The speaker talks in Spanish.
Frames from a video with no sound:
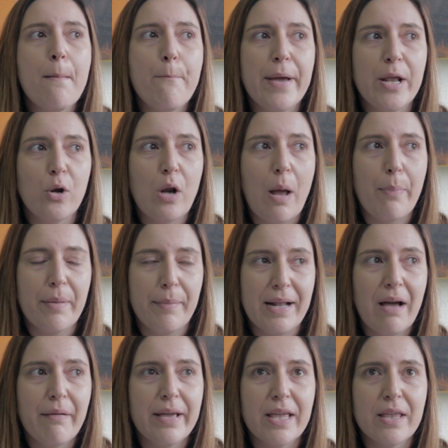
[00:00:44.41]
pero la
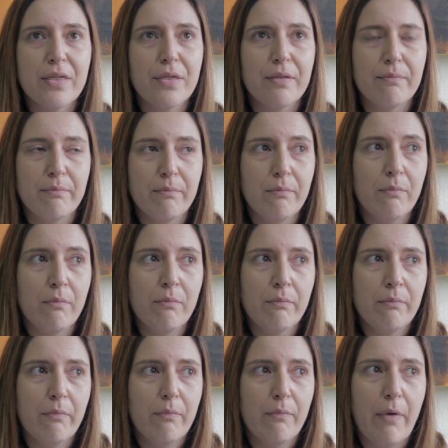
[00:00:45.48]
primera vez
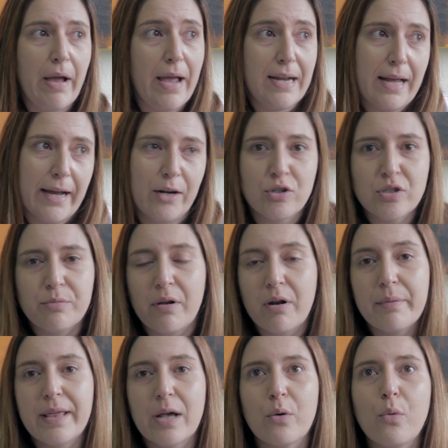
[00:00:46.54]
mm, es la que no se me va a
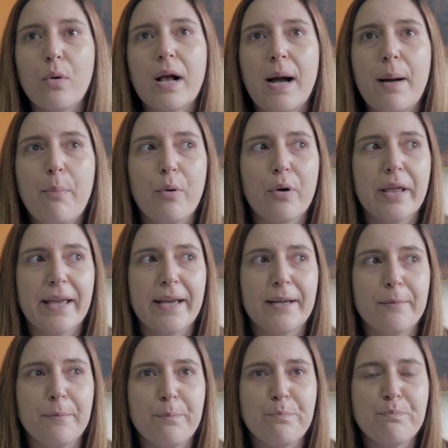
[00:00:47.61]
olvidar nunca
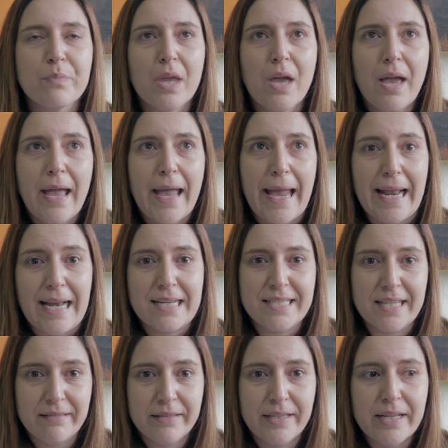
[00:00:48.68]
porque mm, el
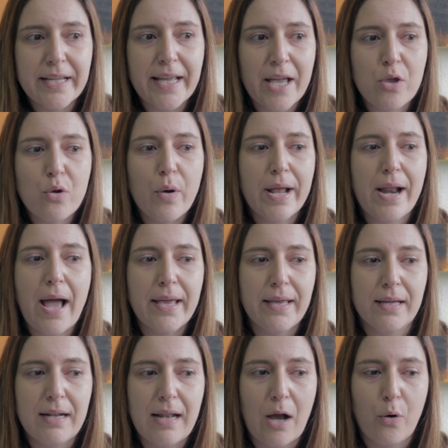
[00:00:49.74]
sentir que yo era
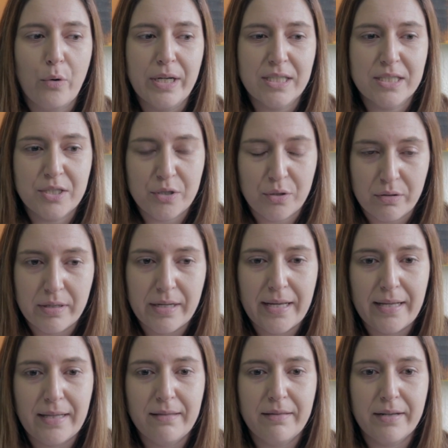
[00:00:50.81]
ahí, la conexión
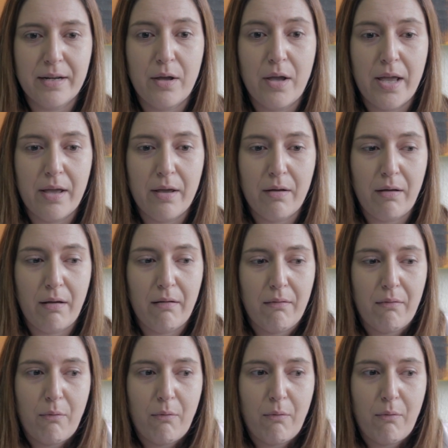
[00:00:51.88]
entre